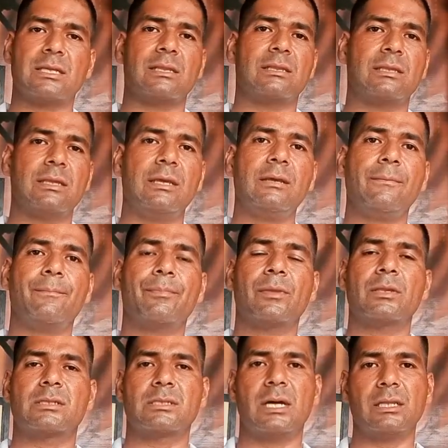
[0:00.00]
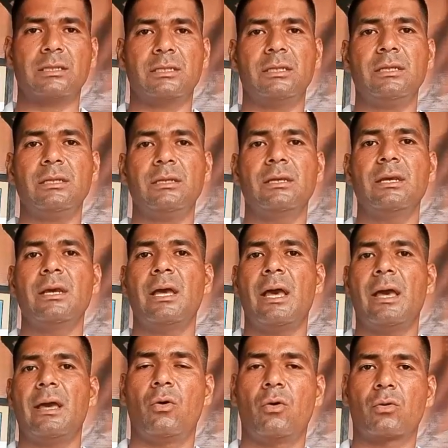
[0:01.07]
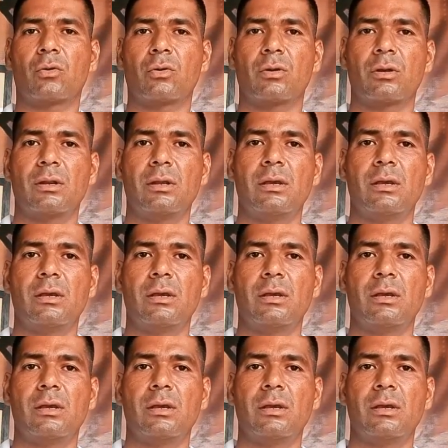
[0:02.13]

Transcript: चलती है साथ ही और